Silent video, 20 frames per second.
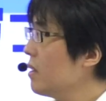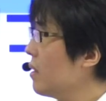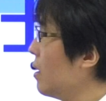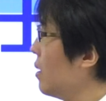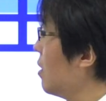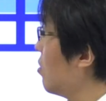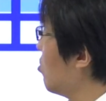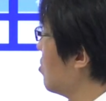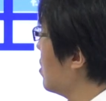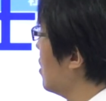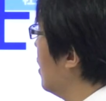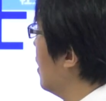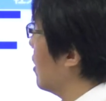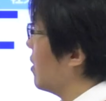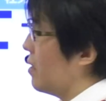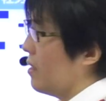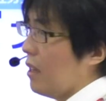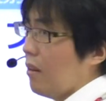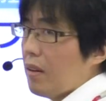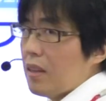で、こちらは
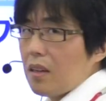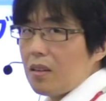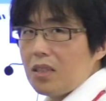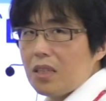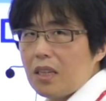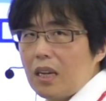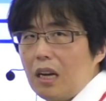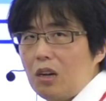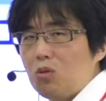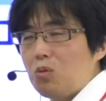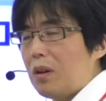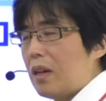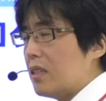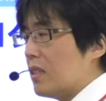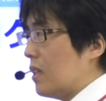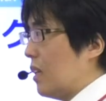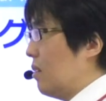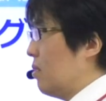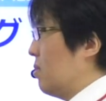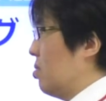ですね、私が運営
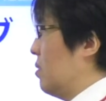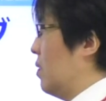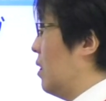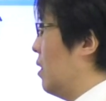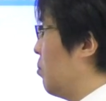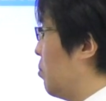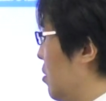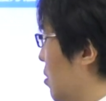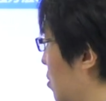している、えー、ブ